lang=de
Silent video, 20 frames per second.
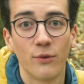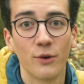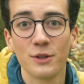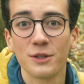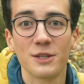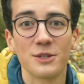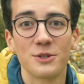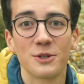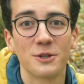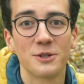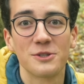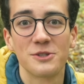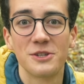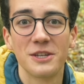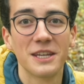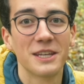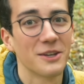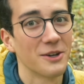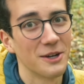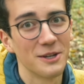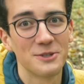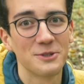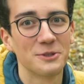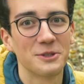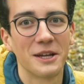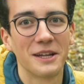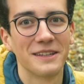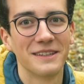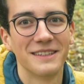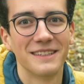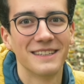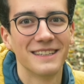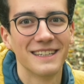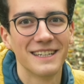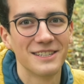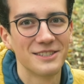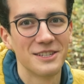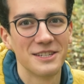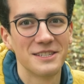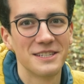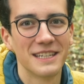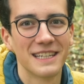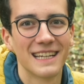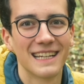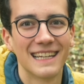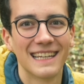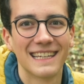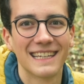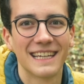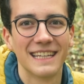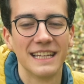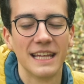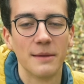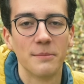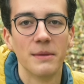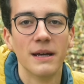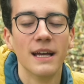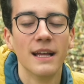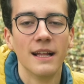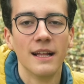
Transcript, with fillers: Vater sagt sicher, also dann ist es sicherlich genehm.